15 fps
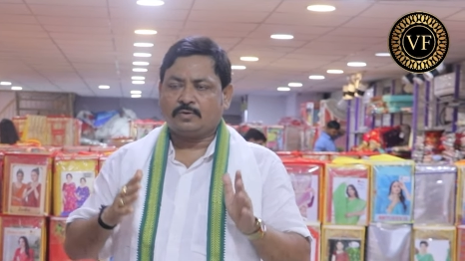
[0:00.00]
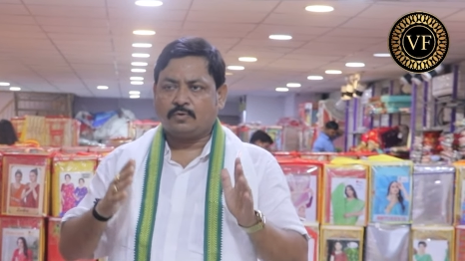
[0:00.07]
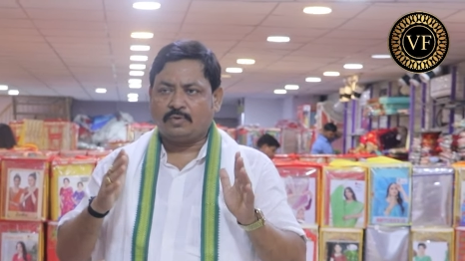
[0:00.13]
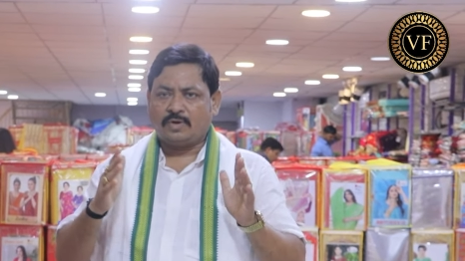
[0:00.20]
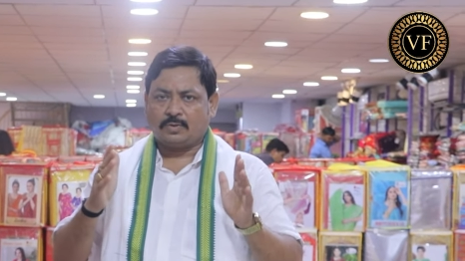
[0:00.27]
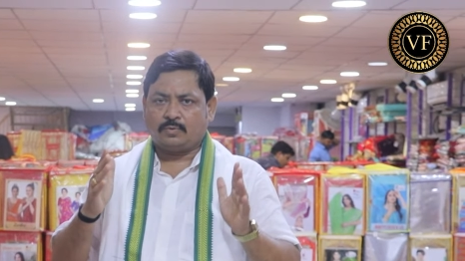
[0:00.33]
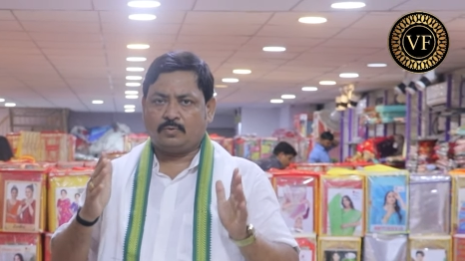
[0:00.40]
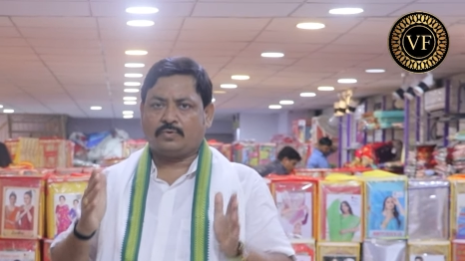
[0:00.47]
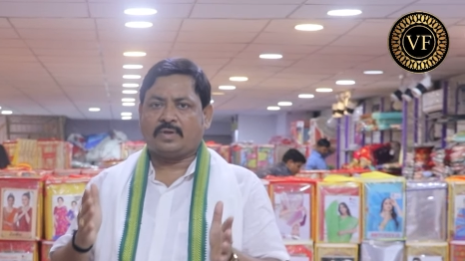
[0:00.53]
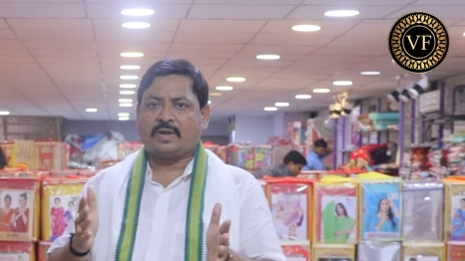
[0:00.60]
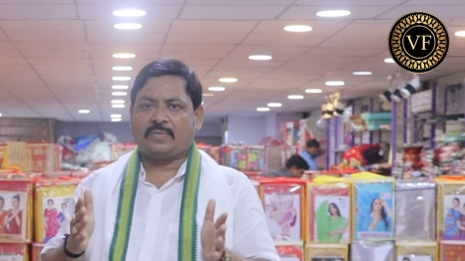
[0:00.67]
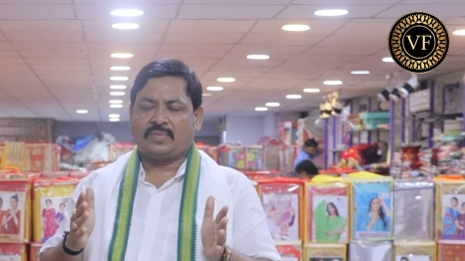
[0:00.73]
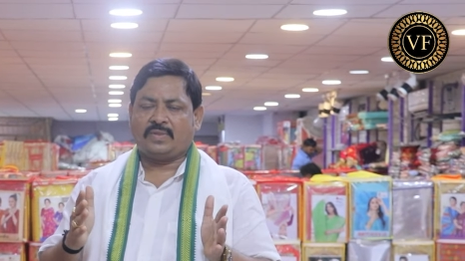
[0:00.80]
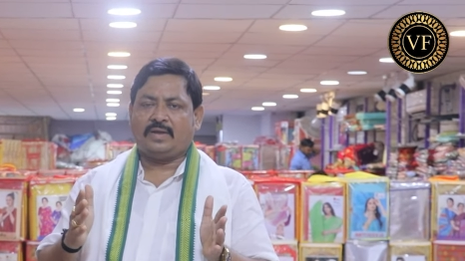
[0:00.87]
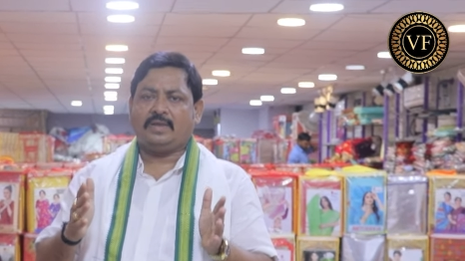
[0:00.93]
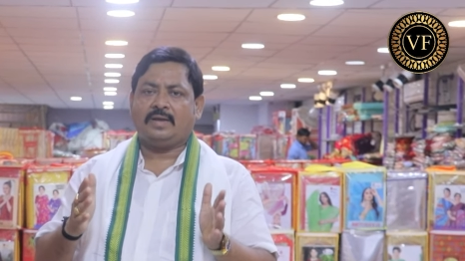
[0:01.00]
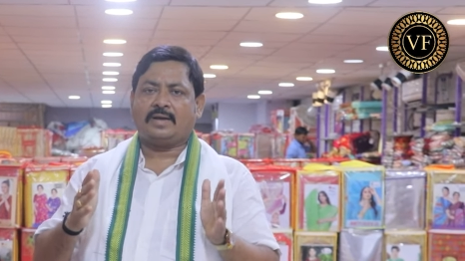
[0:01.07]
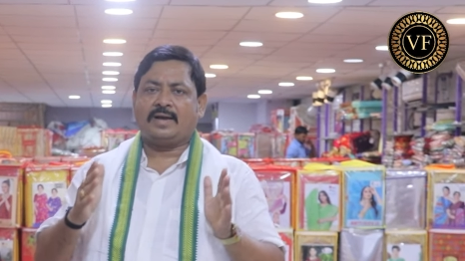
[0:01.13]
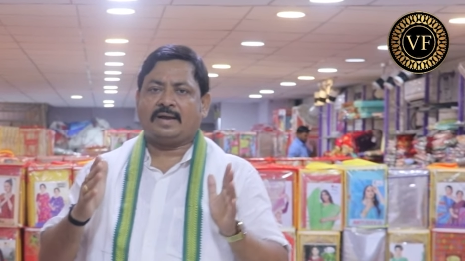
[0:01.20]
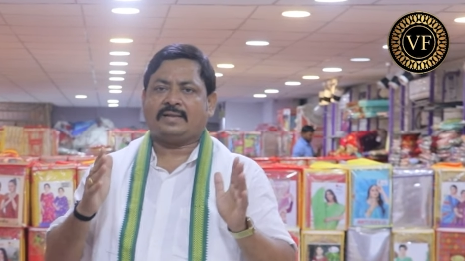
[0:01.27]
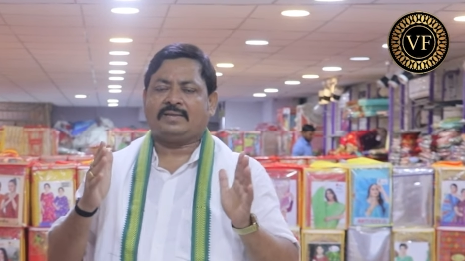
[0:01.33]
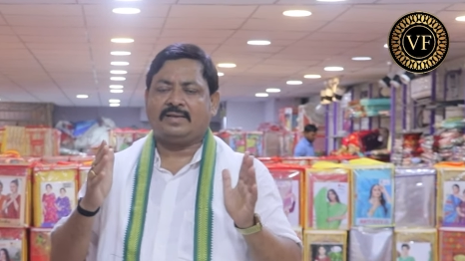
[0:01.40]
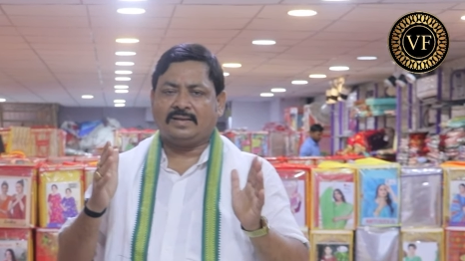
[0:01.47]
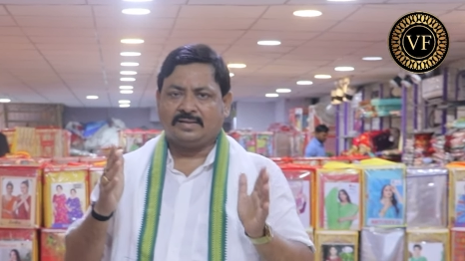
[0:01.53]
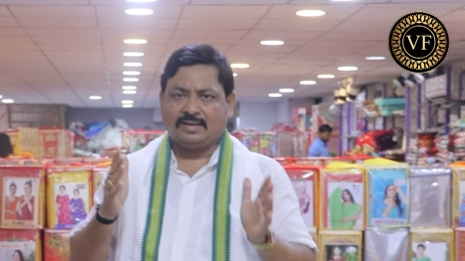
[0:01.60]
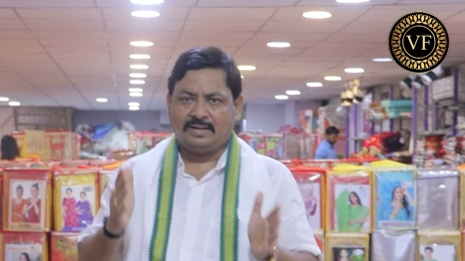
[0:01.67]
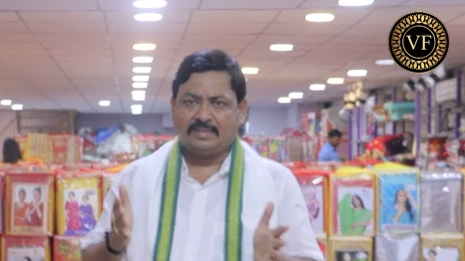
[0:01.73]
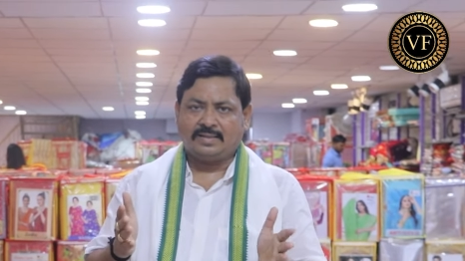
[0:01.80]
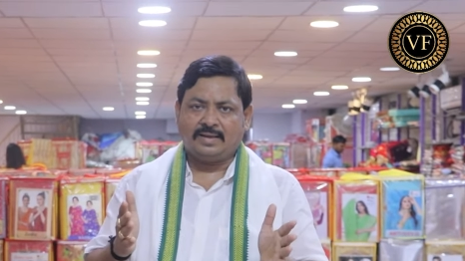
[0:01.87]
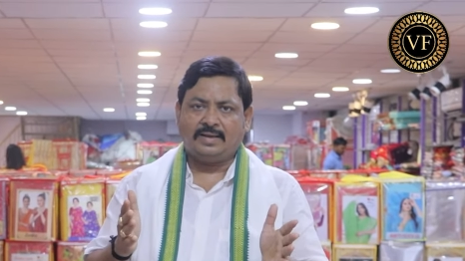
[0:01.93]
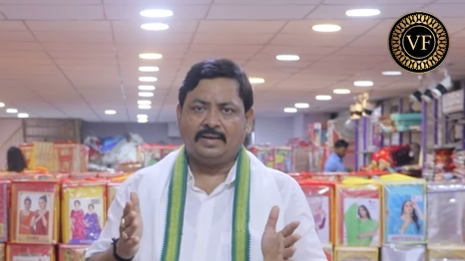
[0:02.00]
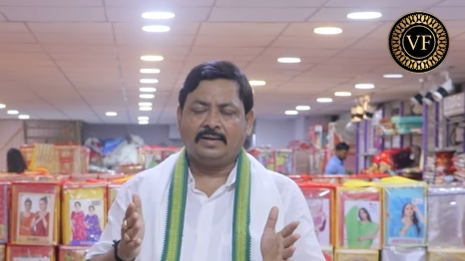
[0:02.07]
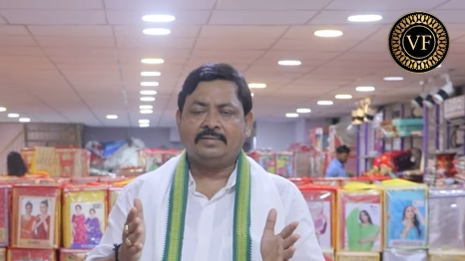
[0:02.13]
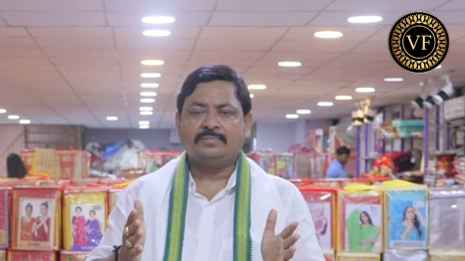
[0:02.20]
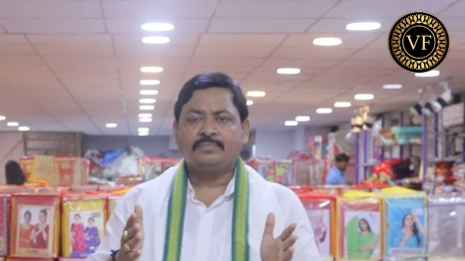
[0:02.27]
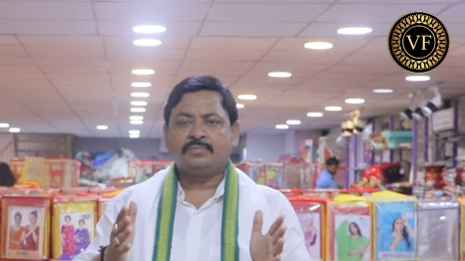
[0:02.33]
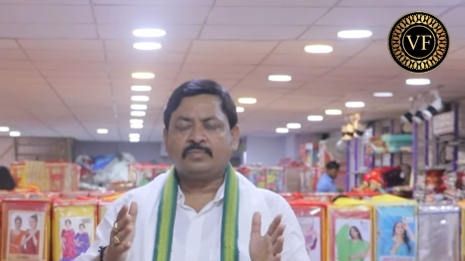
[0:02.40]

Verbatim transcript: सूरत उतरते हैं घर से चलते हैं